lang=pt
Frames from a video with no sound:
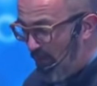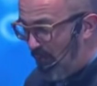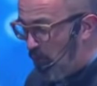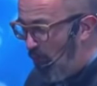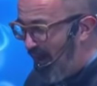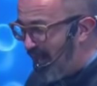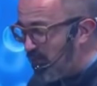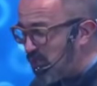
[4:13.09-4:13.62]

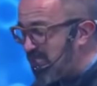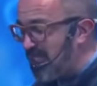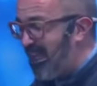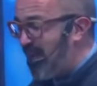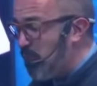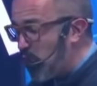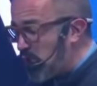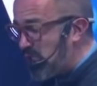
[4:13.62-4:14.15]
agora você
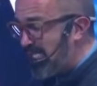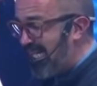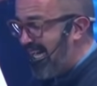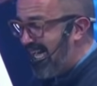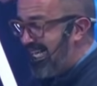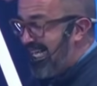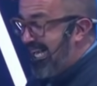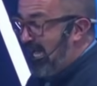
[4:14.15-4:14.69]
vai
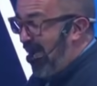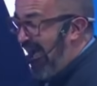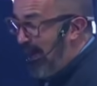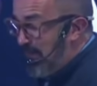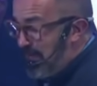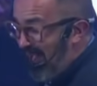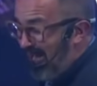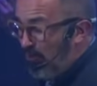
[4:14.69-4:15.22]
mostrar ah,
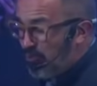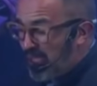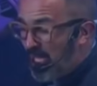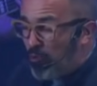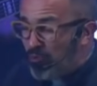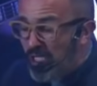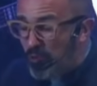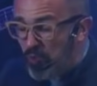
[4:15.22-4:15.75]
para o
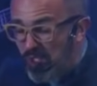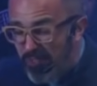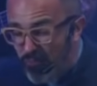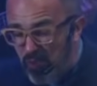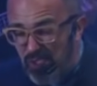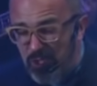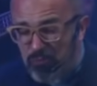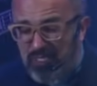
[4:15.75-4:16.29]
teu Deus que
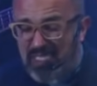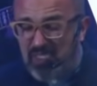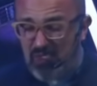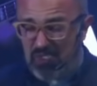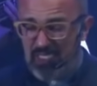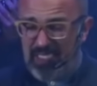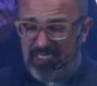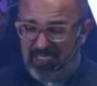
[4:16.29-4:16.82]
você o
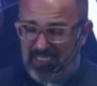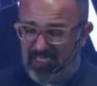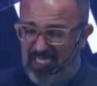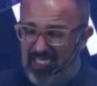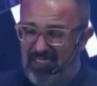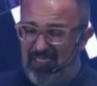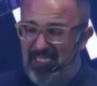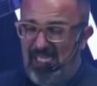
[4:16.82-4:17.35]
deseja,
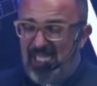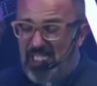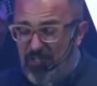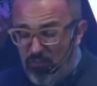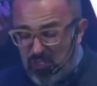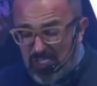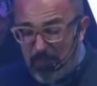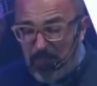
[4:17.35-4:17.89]
que
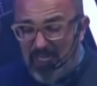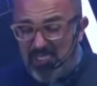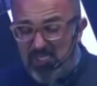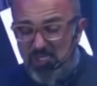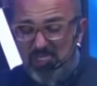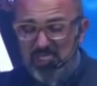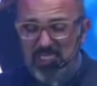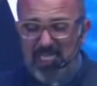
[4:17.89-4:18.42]
você
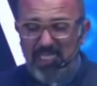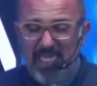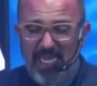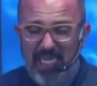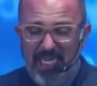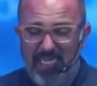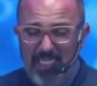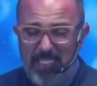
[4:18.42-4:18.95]
precisa
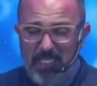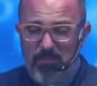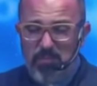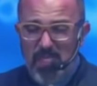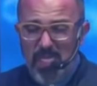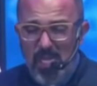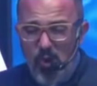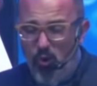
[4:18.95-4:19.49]
dele.
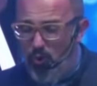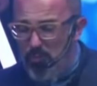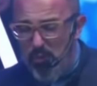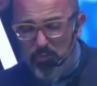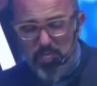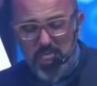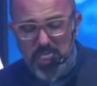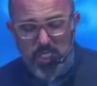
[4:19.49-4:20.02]
Oh,
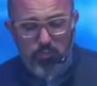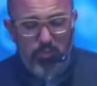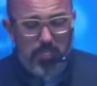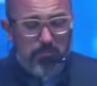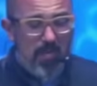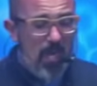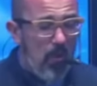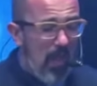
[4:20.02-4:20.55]
meu querido
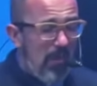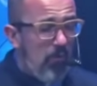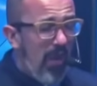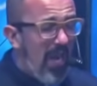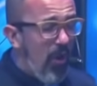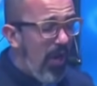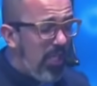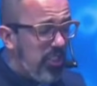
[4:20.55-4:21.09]
irmão, agora é hora